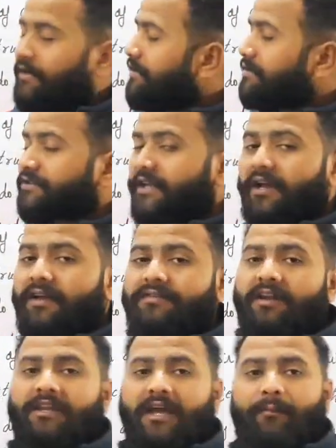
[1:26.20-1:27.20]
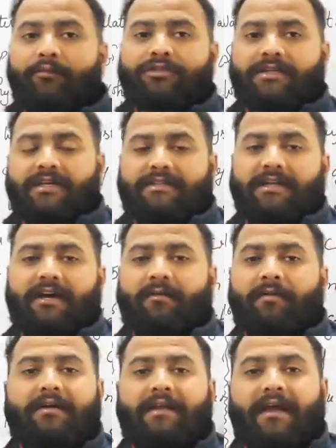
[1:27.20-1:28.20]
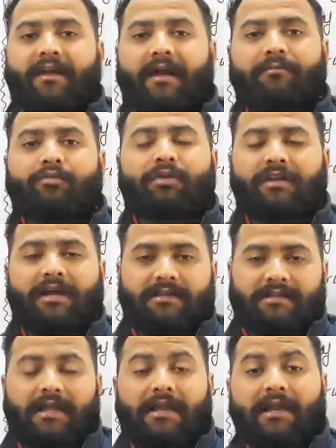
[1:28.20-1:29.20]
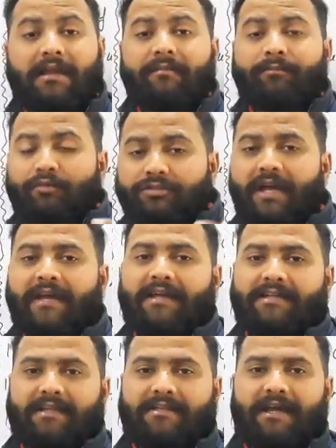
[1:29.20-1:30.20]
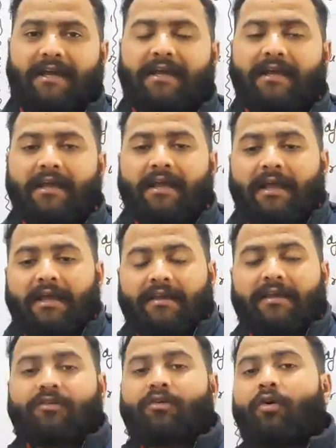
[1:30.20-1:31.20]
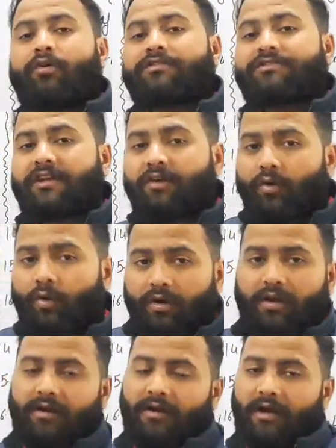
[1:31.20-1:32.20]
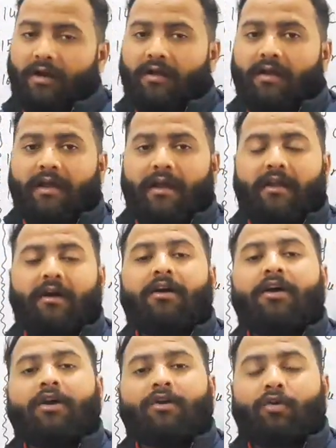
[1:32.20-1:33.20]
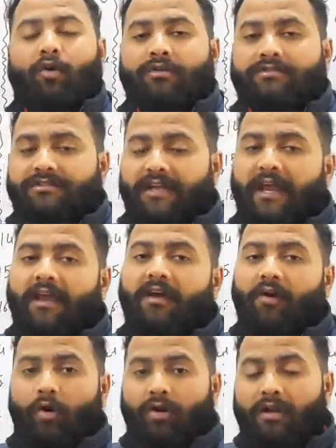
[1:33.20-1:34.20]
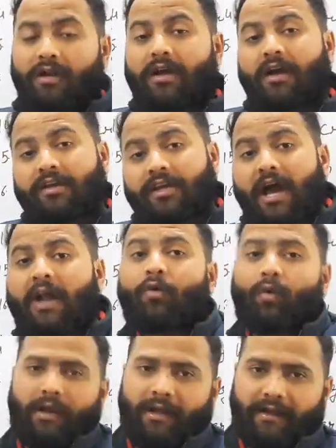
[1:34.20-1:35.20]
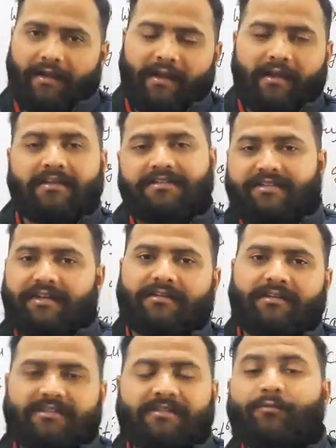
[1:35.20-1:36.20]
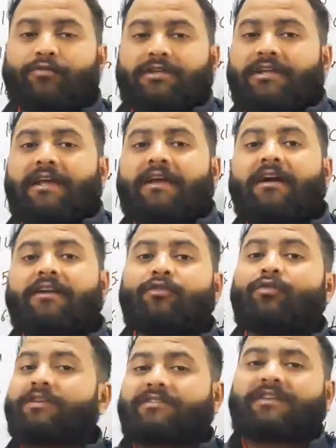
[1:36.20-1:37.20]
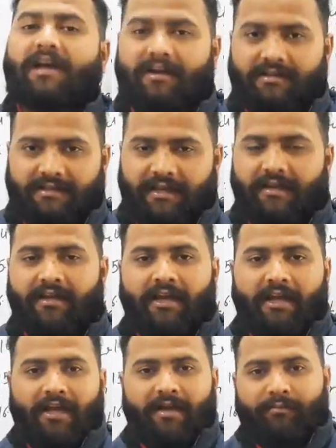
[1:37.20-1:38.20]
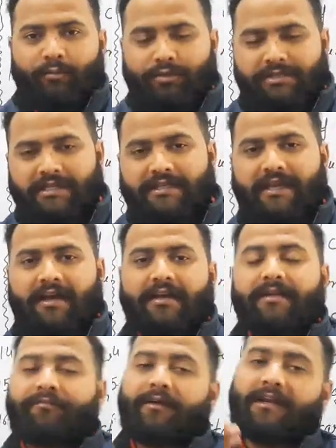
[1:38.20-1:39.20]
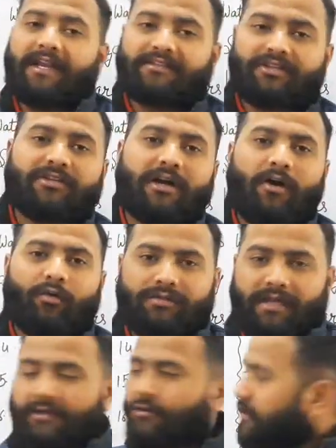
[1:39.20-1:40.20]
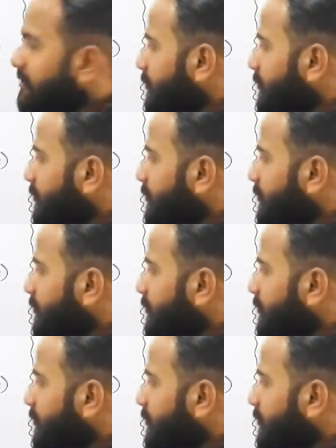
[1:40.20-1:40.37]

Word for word: इसके अंदर क्या पूछा जाता है हर बार डायग्राम तो नहीं आता लेकिन पूछा गया जाता है कि कौन से ऑर्गन का है ना कौन से ऑर्गन का क्या रोल है है ना इसके अंदर जैसे पूछ लिया जाएगा कि यूट्रस क्या करता है पूछ लिया जाएगा कि फर्टिलाइजेशन कहाँ होता है तो ये